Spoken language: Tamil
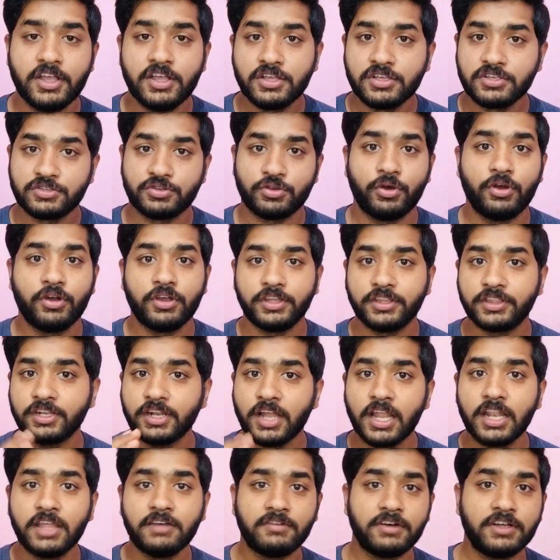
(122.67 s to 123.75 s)
ஸோ
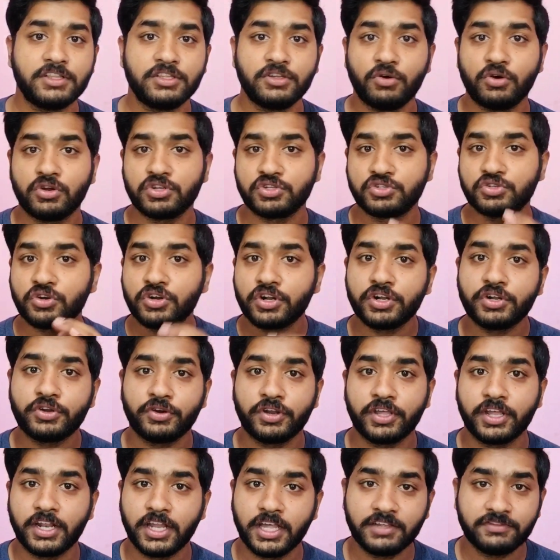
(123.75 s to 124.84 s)
இதனால் வந்து ஒரு ஸ்டூடெண்ட்டோடைய
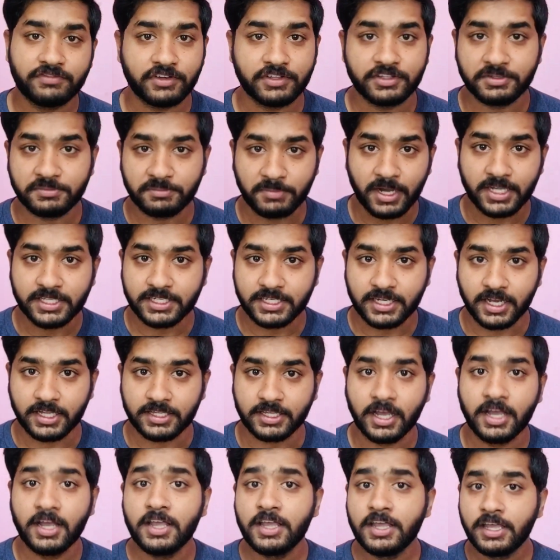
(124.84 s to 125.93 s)
லைஃப் வந்து பாதிக்காதா
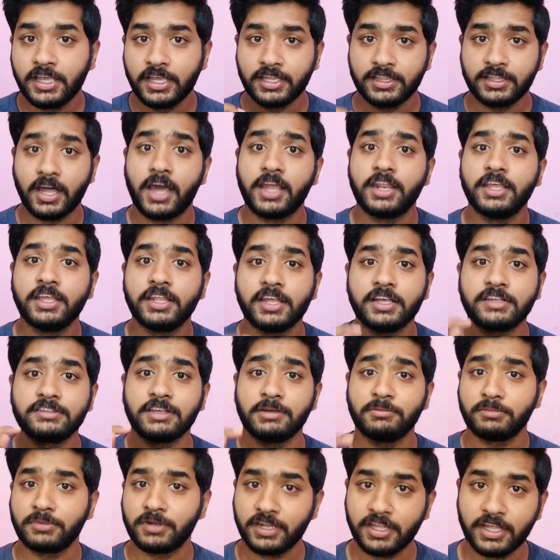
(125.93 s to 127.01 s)
இந்த அரியர்
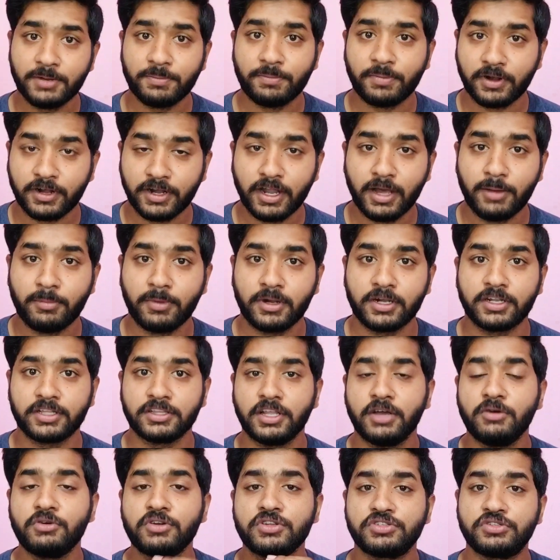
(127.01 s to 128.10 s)
எக்ஸாம் கிளியர் பண்ணால்
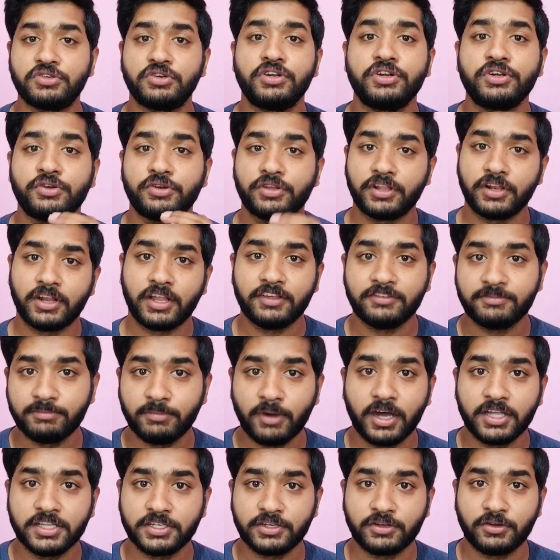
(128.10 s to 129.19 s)
மட்டும்தான் ஒரு ஸ்டூடெண்ட்டோடைய லைஃப்
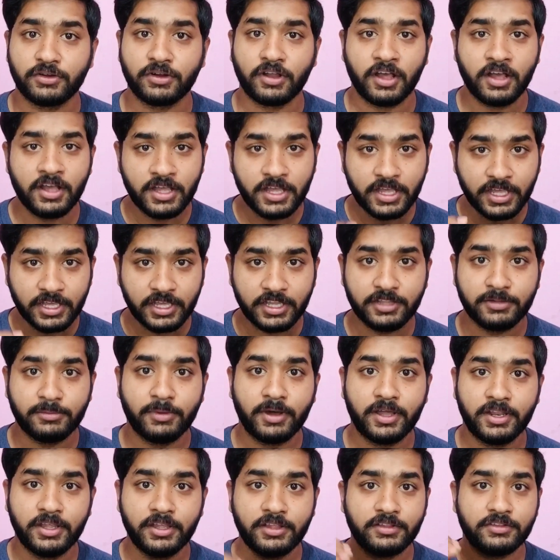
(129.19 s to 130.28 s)
பாதிக்கும்னா இது
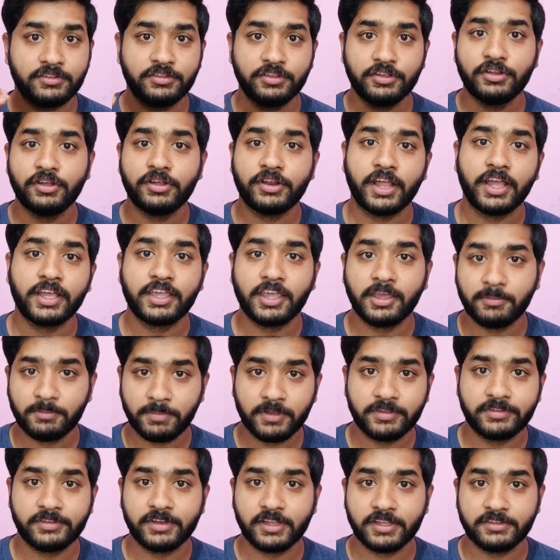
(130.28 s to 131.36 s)
மாதிரி ஜீரோ ரேங்கிங்
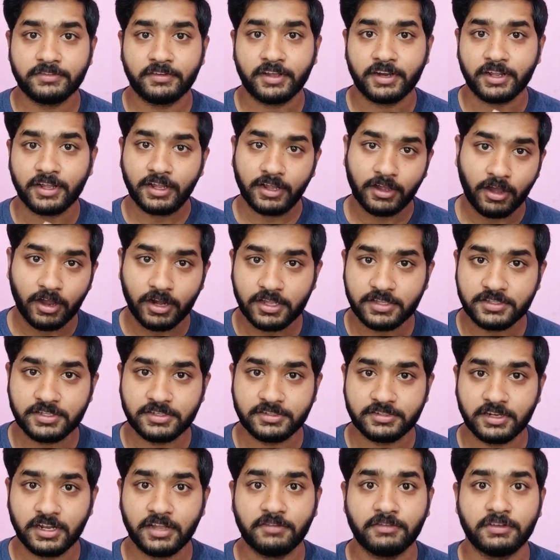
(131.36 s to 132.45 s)
பர்சன்டேஜ் வர
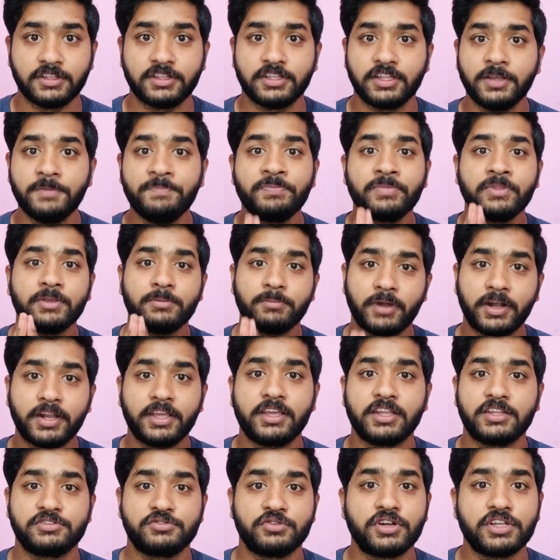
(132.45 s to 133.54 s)
காலேஜஸ்லாம் வந்து
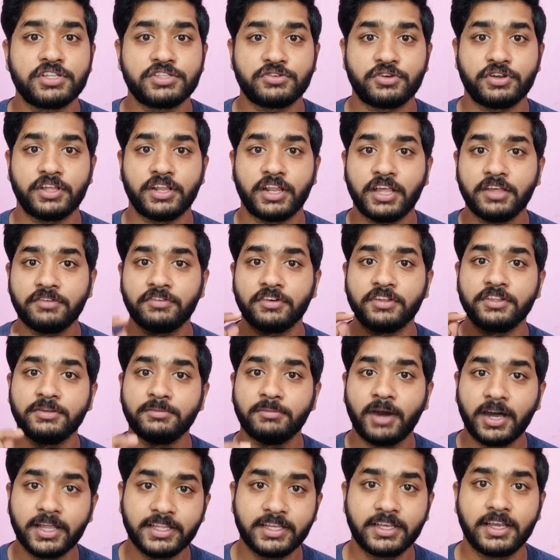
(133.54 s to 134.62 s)
படிக்கிற ஸ்டூடெண்ட்ஸோடைய லைஃப் வந்து
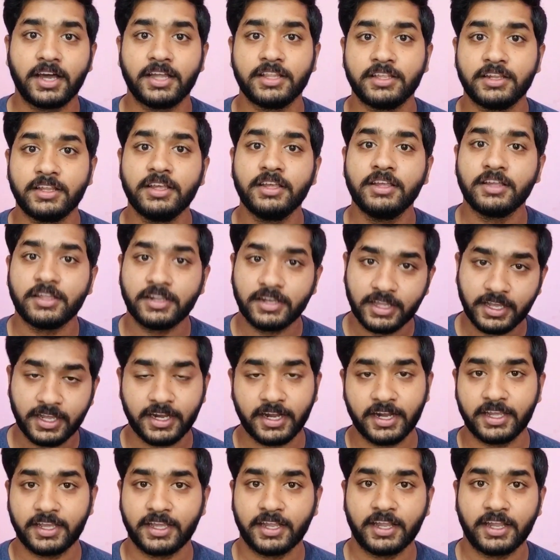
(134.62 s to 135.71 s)
பாதிக்காதுன்னு நீங்கள்
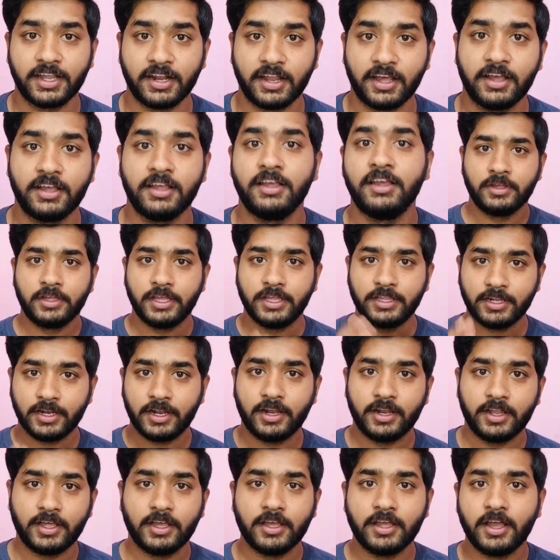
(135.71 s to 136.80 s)
நினைக்கிறீங்களா இதனால்
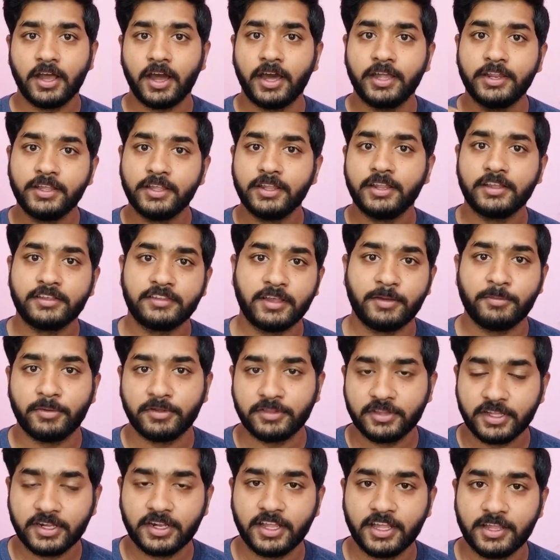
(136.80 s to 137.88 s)
அரியர் எக்ஸாம் வந்து
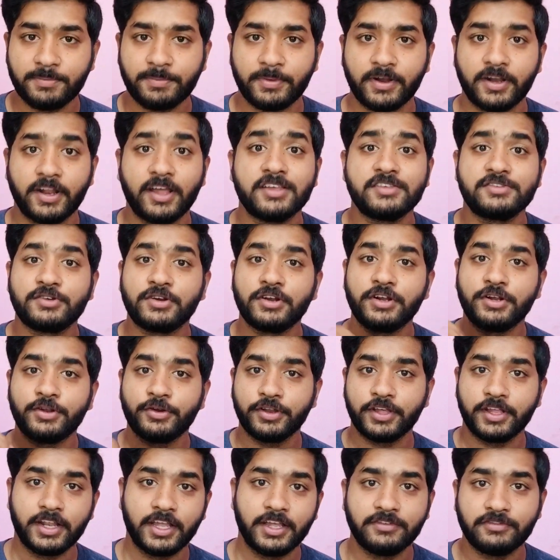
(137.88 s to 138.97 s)
கிளியர் பண்ணால் ஸ்டூடெண்ட்டோடைய
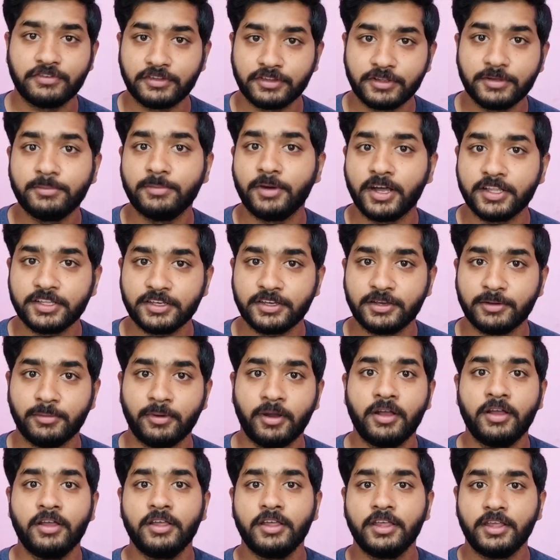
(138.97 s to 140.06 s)
லைஃப் வந்து பாதிக்குமா
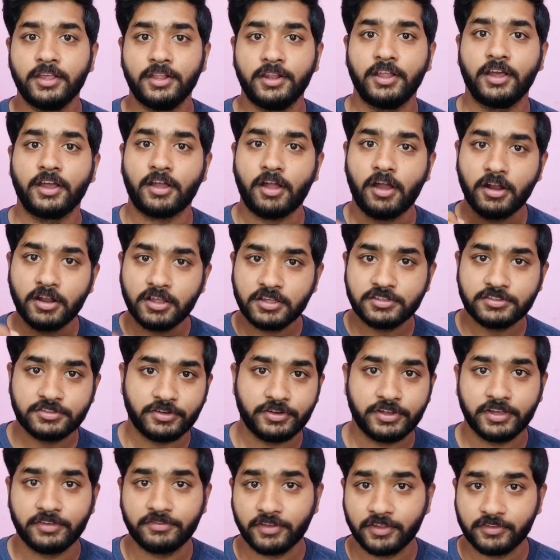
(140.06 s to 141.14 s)
இல்லை காலேஜஸோடைய
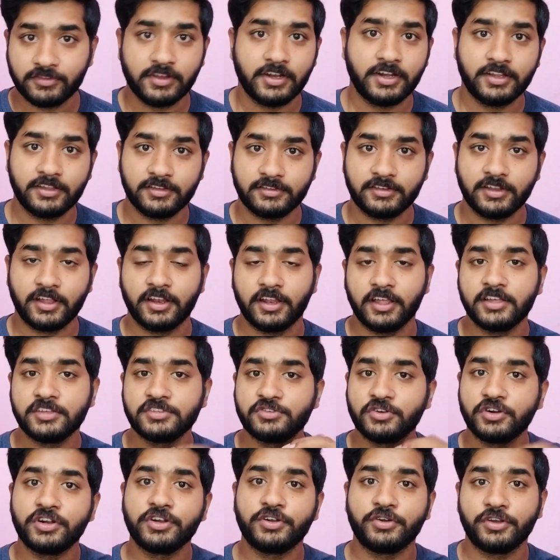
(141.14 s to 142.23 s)
ஃபெசிலிட்டிஸ்னால
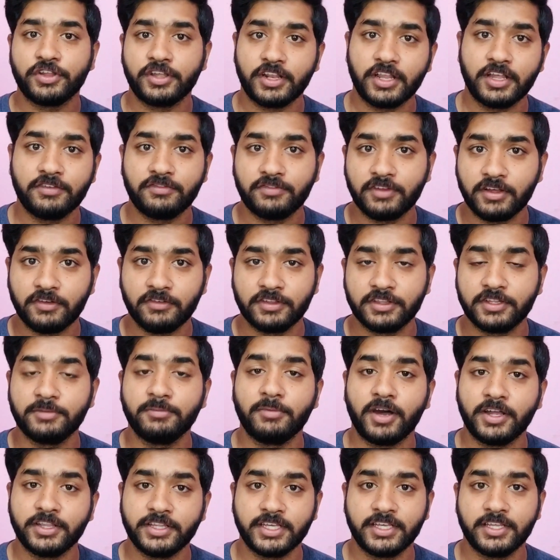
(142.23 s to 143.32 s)
ஸ்டூடெண்ட்டோடைய லைஃப்லாம் வந்து
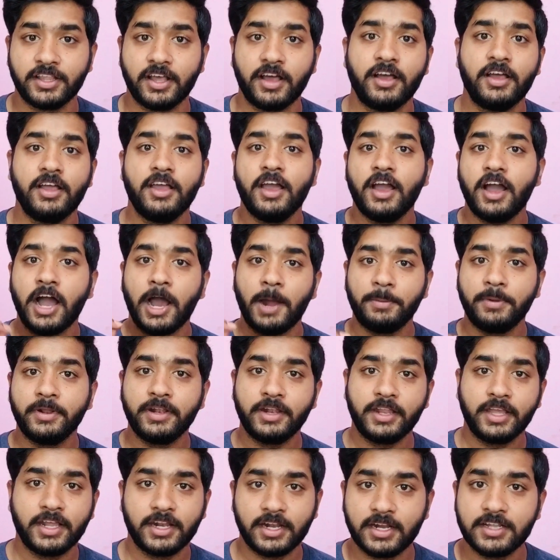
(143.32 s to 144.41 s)
பாதிக்குதா அப்படின்னு
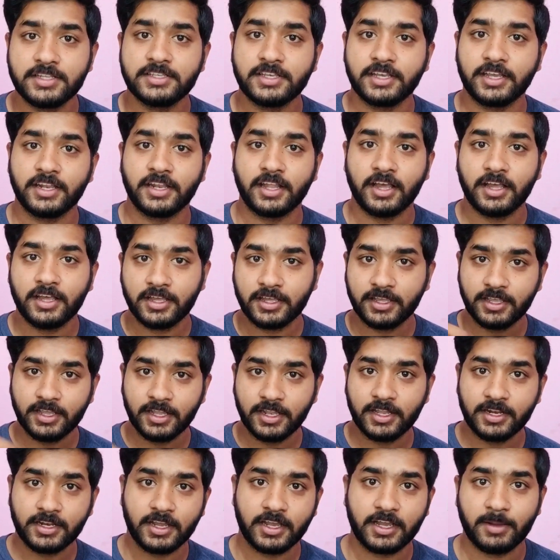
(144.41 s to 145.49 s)
நீங்கள் நினச்சிங்கன்னா கீழே
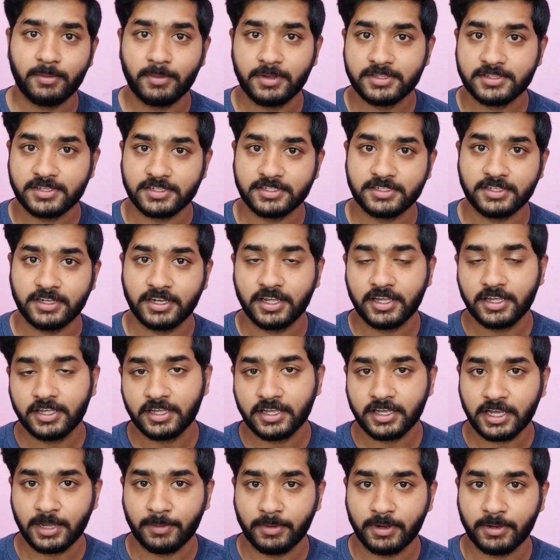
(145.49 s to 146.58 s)
இருக்க கமெண்ட் செக்ஷனில்
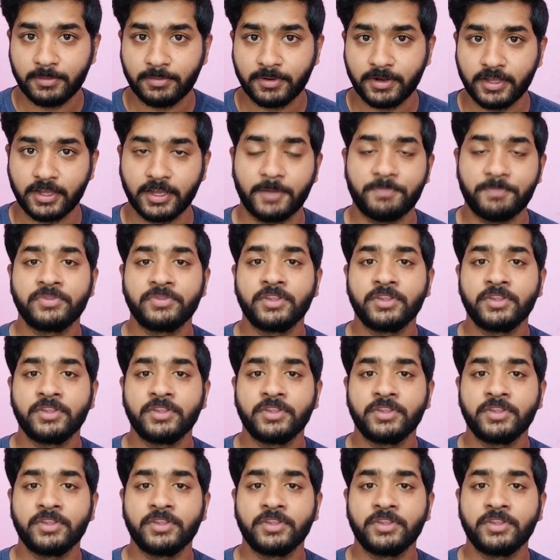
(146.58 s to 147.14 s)
கமெண்ட் பண்ணுங்கள்